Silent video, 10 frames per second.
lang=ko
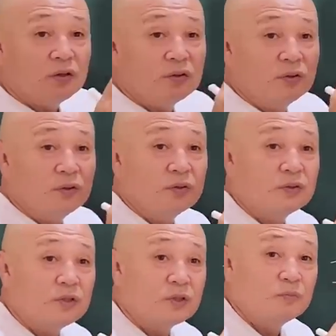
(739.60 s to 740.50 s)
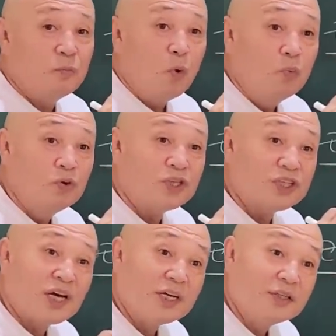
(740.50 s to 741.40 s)
거는 지금 봄을
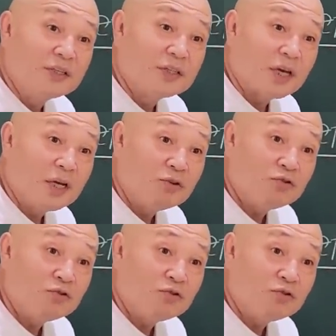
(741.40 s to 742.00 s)
기다리는 거잖아요.